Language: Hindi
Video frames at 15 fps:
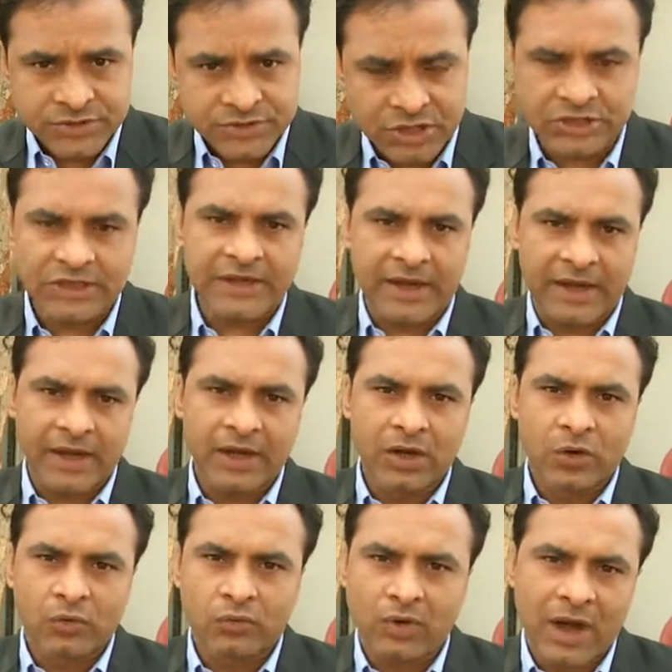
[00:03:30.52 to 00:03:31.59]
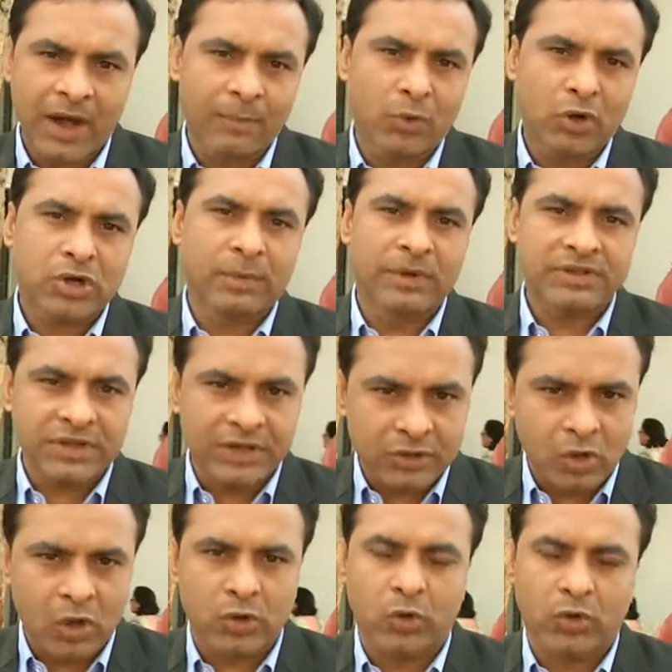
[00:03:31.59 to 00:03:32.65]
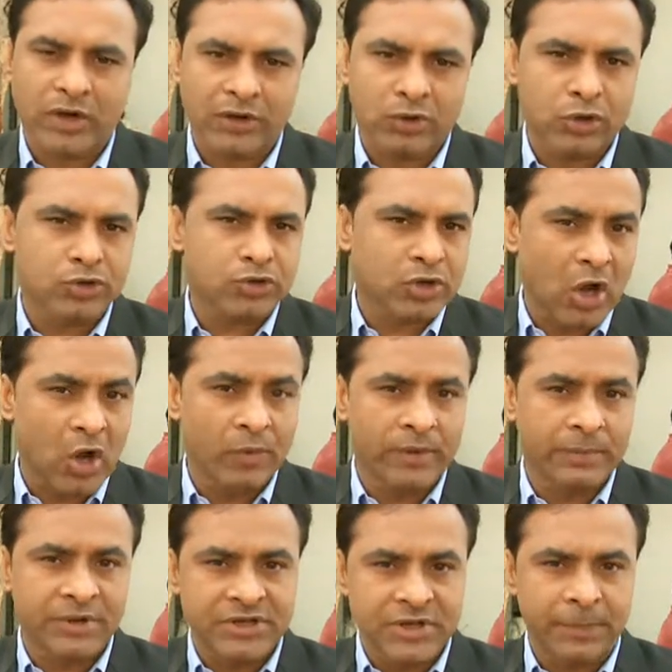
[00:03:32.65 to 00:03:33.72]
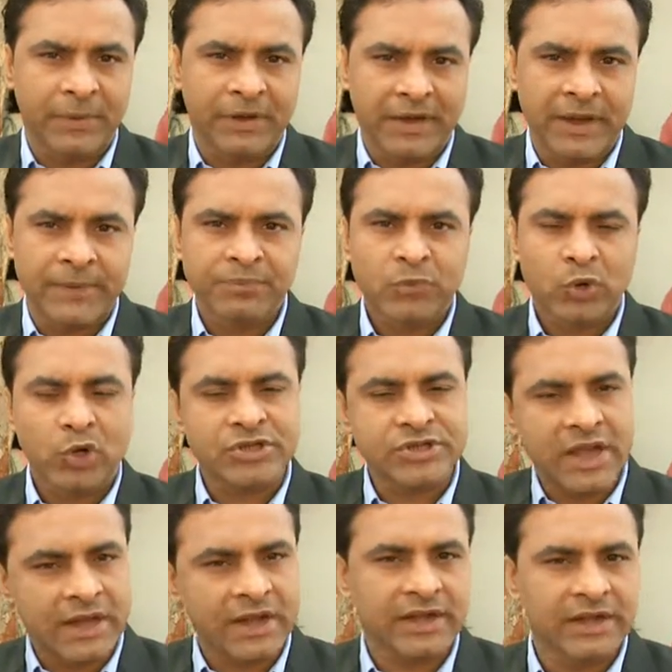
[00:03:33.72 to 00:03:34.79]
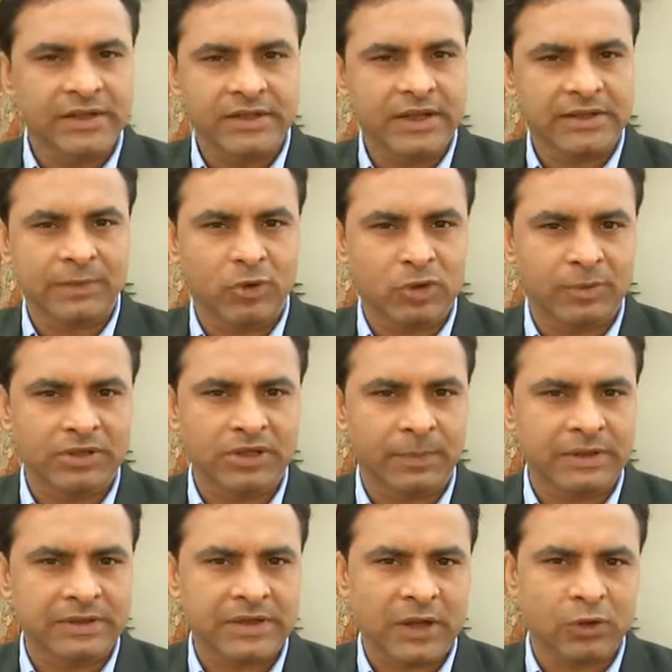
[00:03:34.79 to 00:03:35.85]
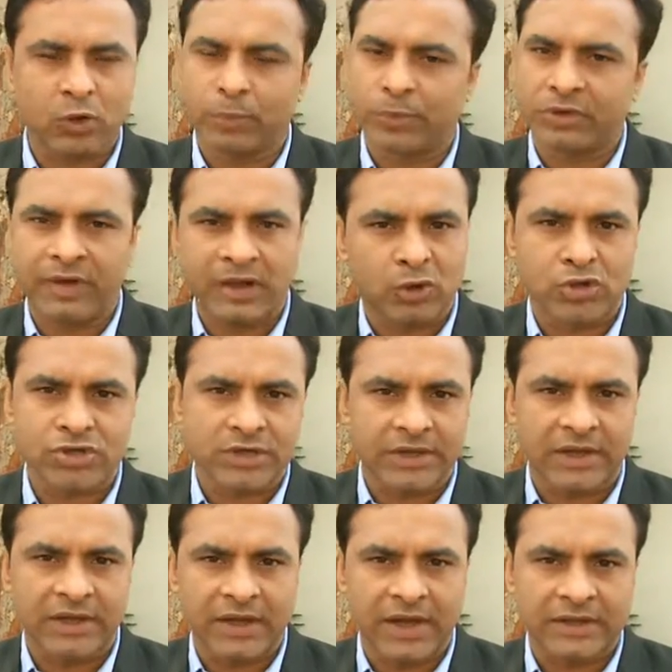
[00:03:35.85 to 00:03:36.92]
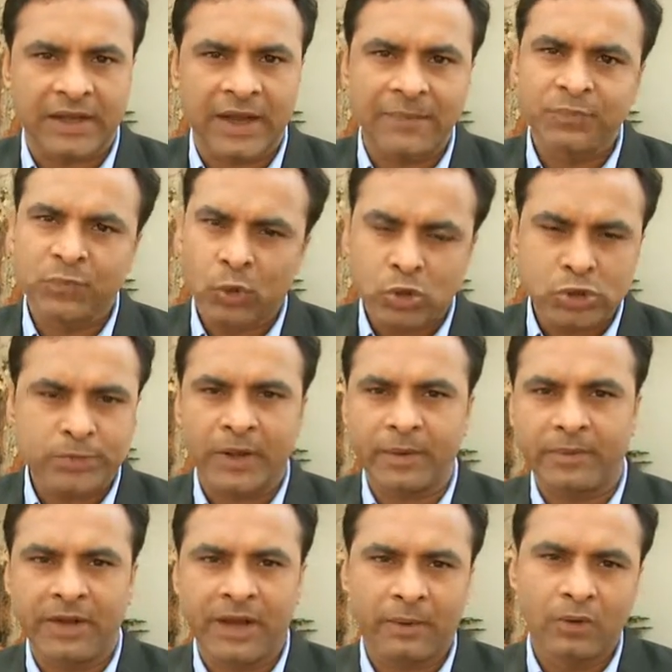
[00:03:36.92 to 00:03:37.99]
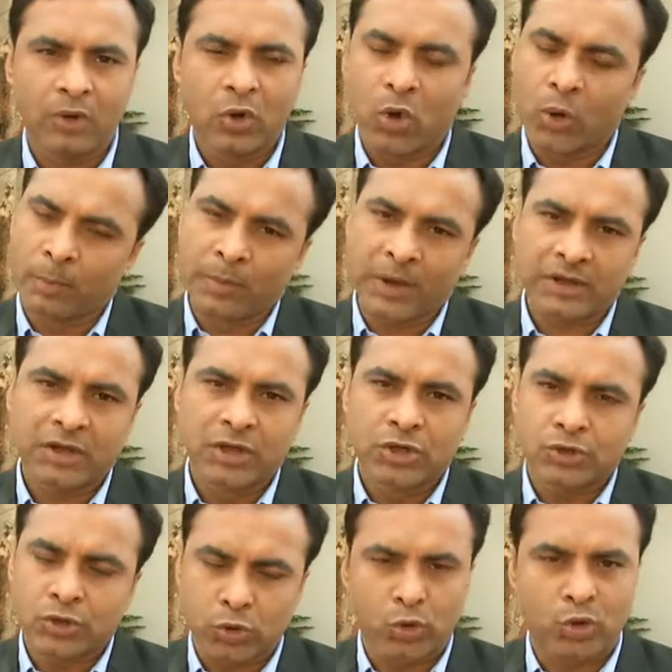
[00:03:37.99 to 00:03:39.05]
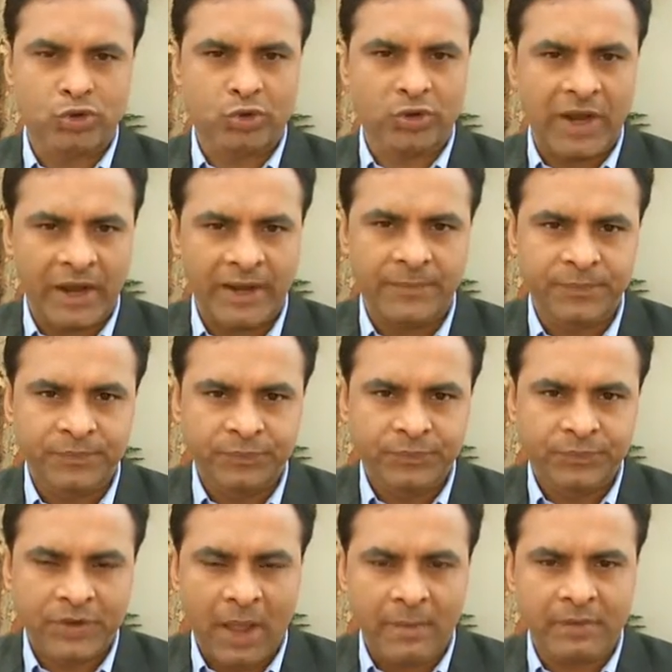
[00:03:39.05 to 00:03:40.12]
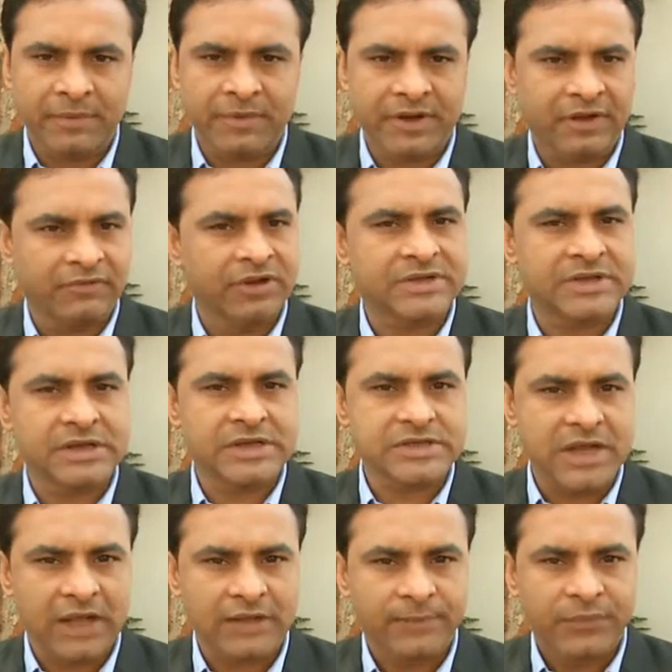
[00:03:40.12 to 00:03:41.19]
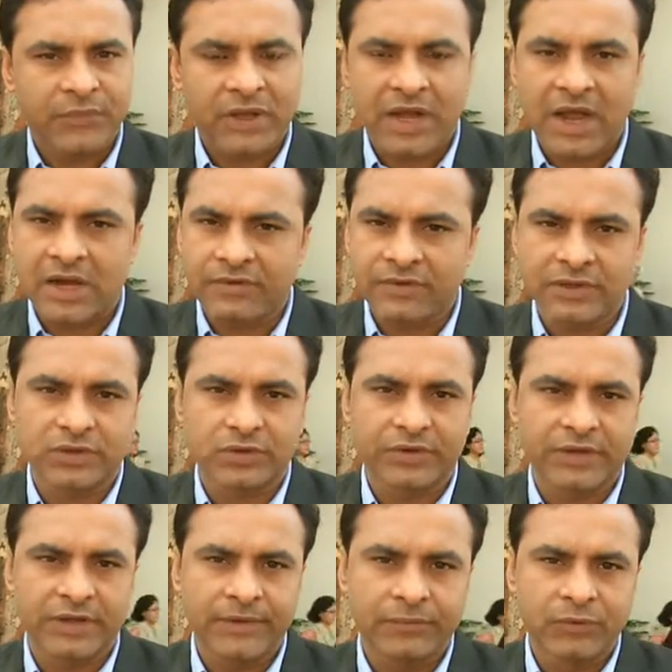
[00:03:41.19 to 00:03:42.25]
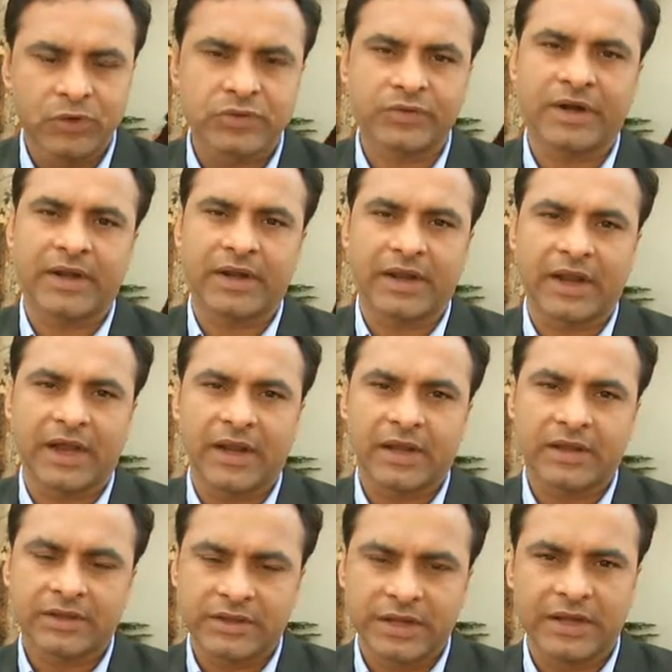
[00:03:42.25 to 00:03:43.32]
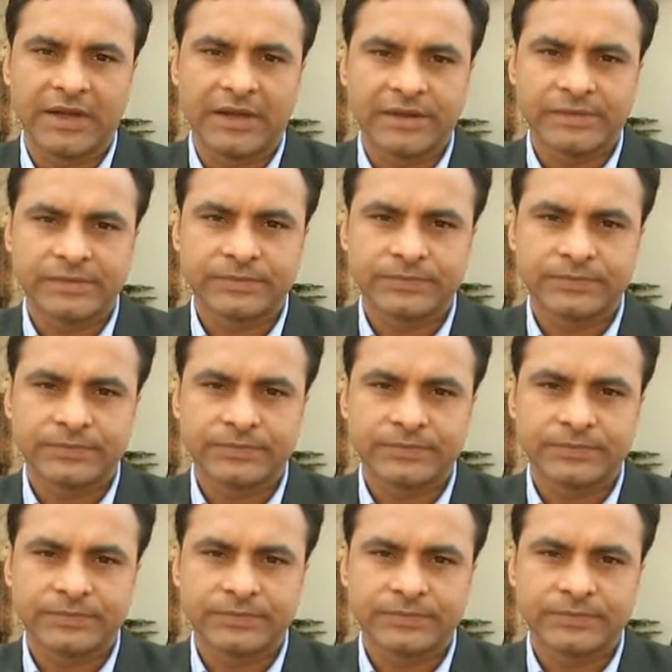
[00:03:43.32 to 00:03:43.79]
जीती है वहाँ मुख्यमंत्री कौन होगा क्योंकि चुनाव में बीजेपी ने कोई चेहरा नहीं दिया था मुख्यमंत्री पद का कोई उम्मीदवार घोषित नहीं किया था उस पर भी अब होमवर्क शुरू हो चुका है कैमरामैन रणवीर सिंह के साथ राघवेंद्र द्विवेदी न्यूज़ वर्ड इंडिया दिल्ली